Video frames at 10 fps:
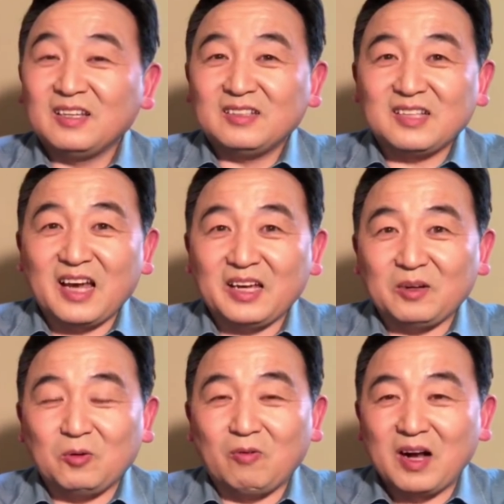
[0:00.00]
在
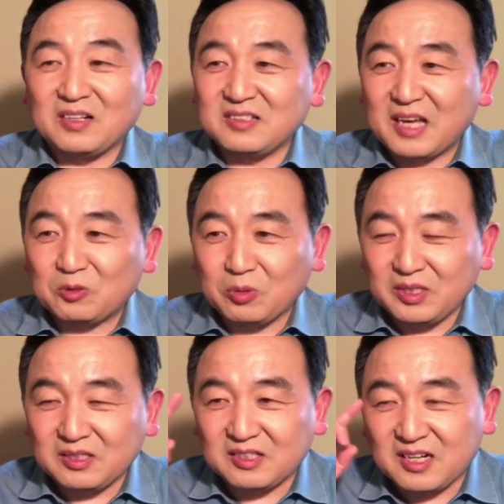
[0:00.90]
我忘了是在
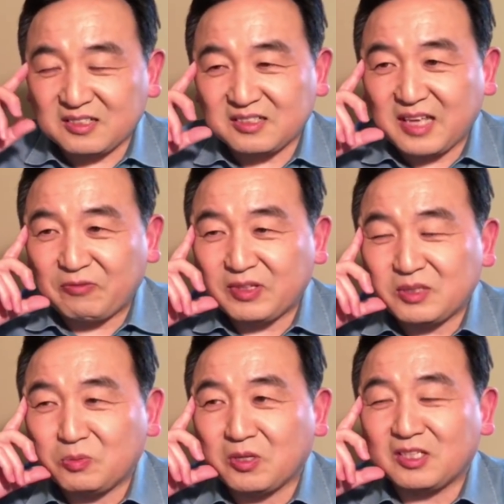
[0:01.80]
推特上，是在
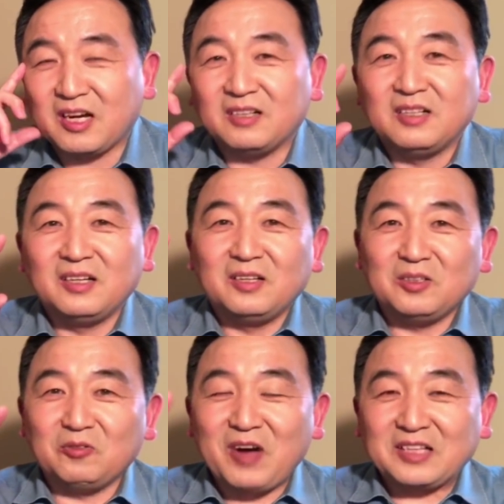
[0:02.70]
Facebook 上，
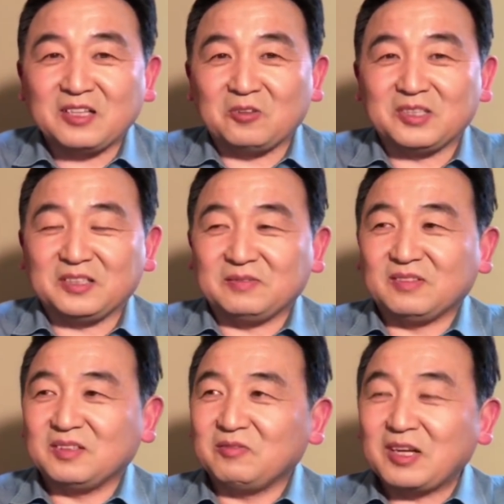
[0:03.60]
就发消息、
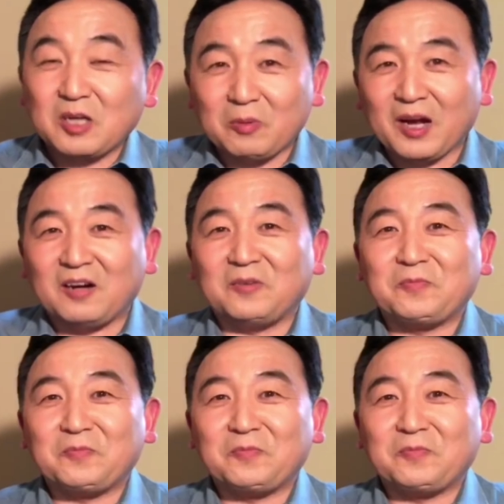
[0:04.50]
发照片，